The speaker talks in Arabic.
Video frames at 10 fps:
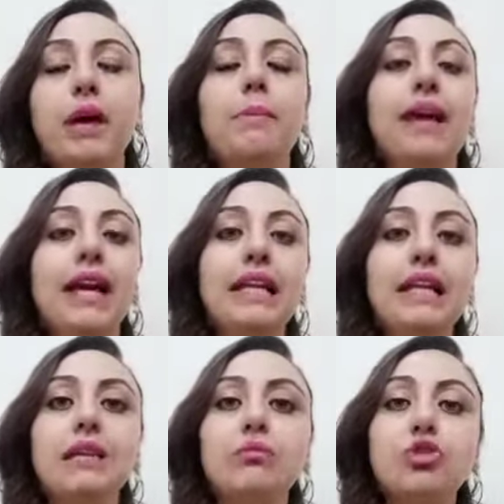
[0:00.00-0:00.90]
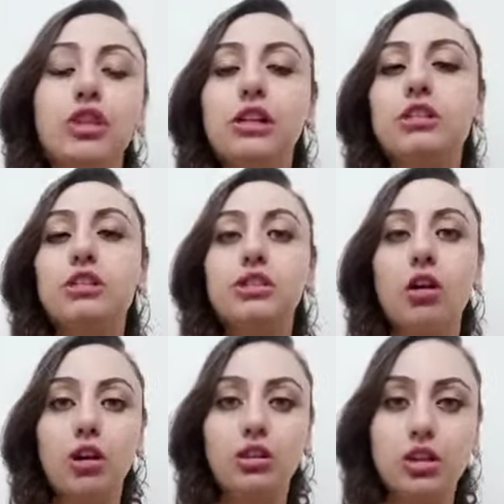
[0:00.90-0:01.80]
بيحللك مشكله
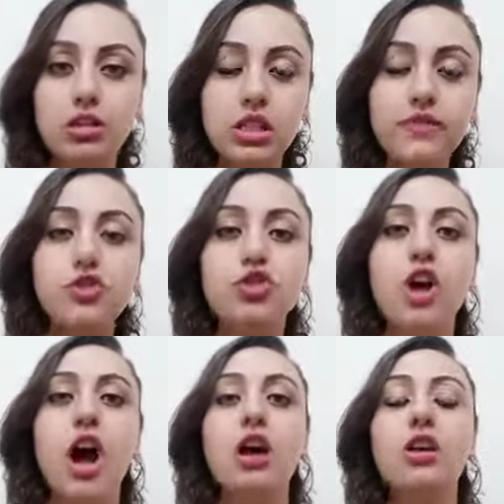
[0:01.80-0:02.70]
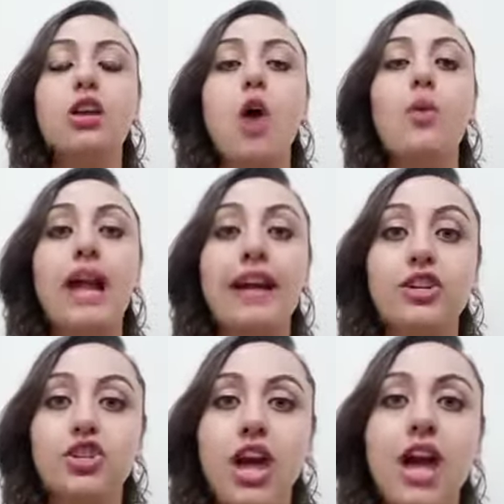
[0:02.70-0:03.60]
تقصيف الشعر او
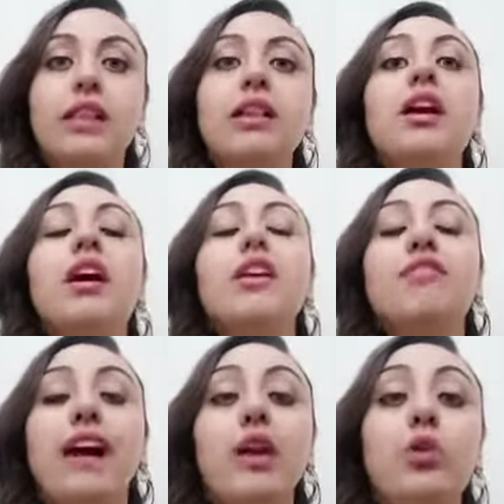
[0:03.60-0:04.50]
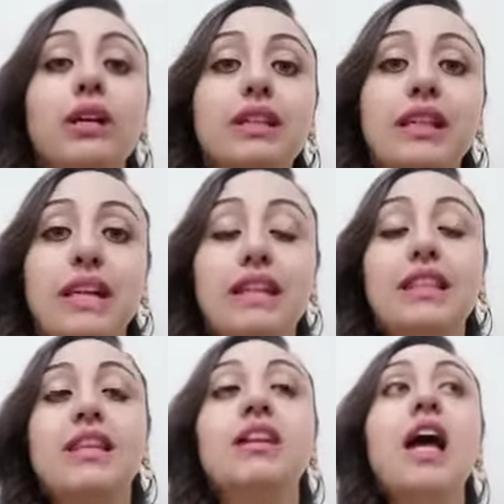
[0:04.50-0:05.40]
الهيشان فحلو جدا
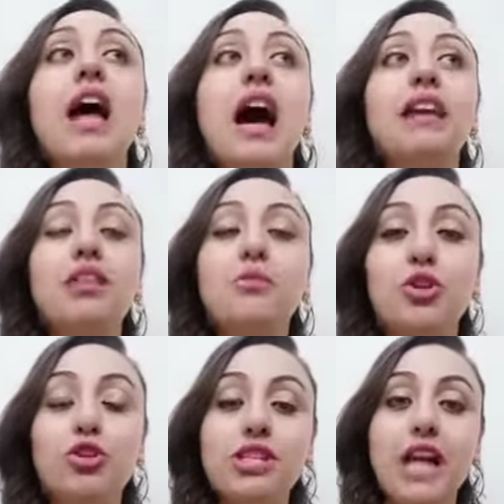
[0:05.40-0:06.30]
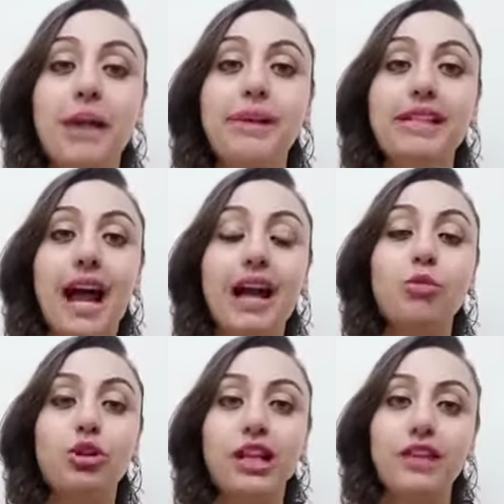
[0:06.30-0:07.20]
جدا انا المره دي عملت حاجه
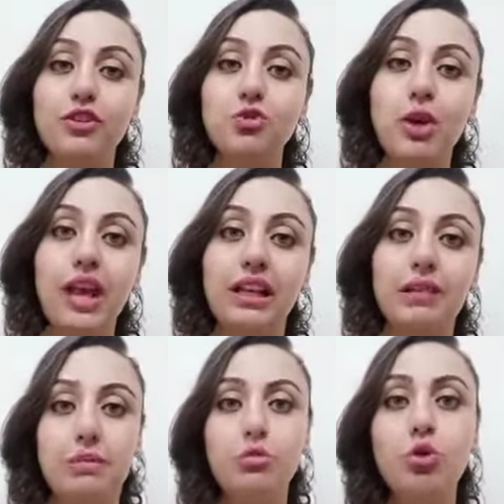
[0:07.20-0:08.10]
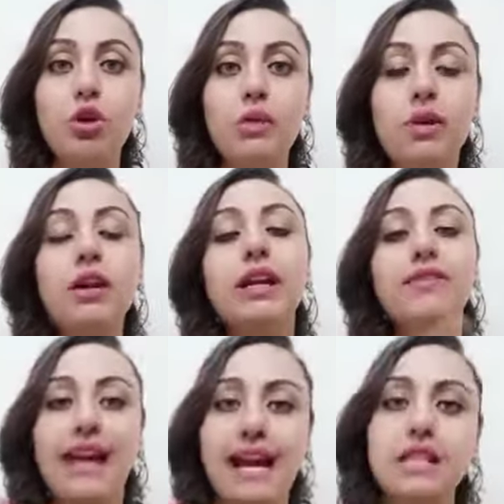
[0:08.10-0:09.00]
مختلفه شويه عن اللي بعمله كل مره انا في
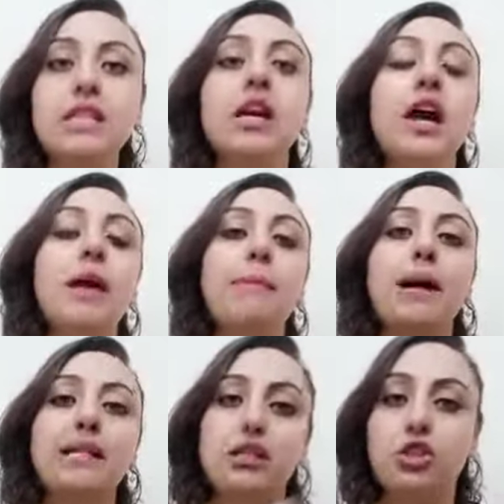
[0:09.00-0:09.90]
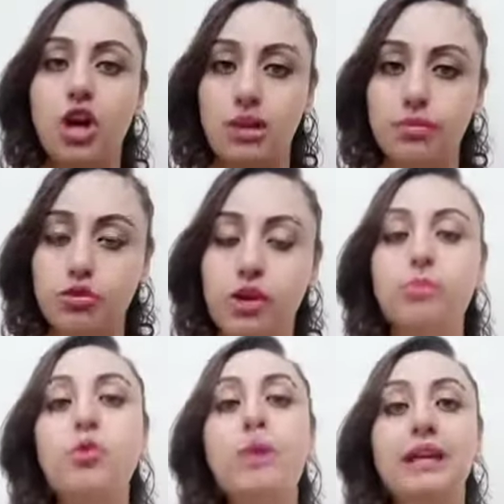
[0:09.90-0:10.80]
العادي بغسل شعري
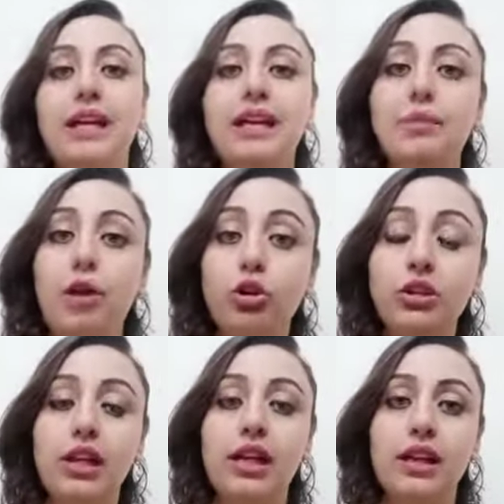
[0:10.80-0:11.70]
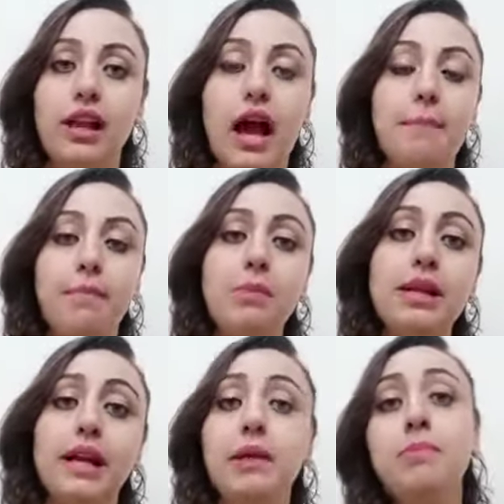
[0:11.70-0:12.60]
بالشامبو بعد كده بحط حمام
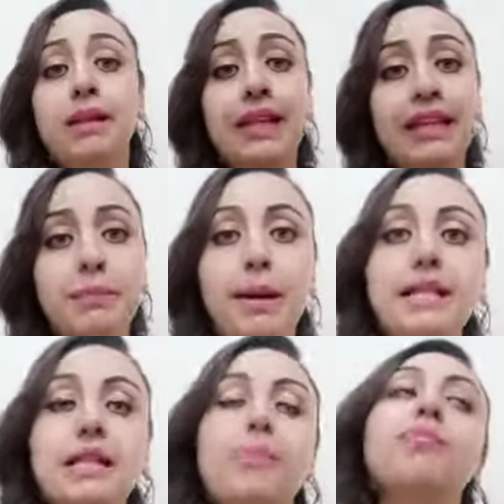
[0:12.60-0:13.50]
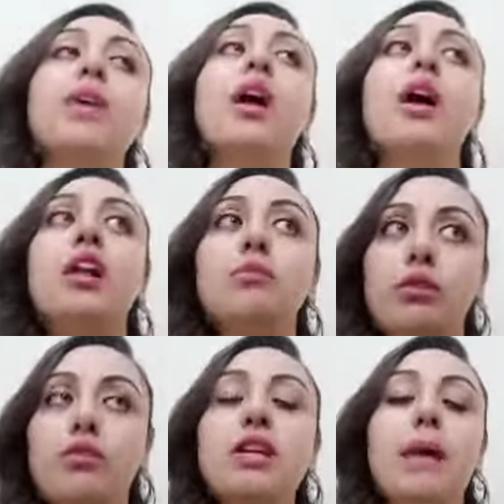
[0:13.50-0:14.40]
الكريم بعد كده البلسم
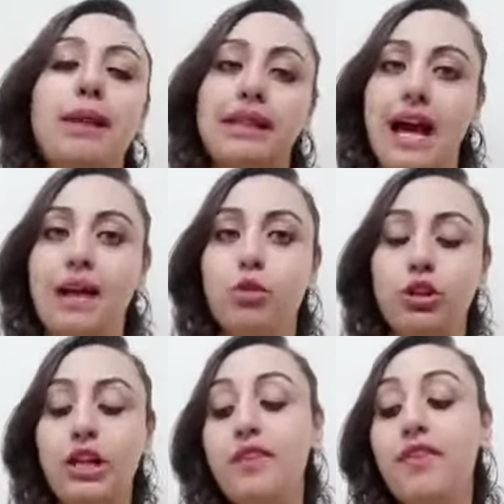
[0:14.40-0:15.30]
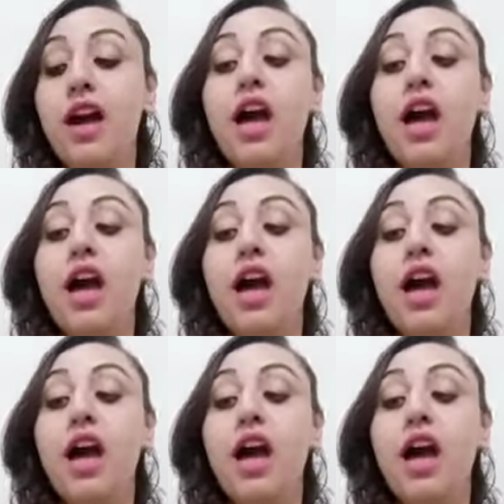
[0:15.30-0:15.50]
المره دي عملت حاجه مختلفه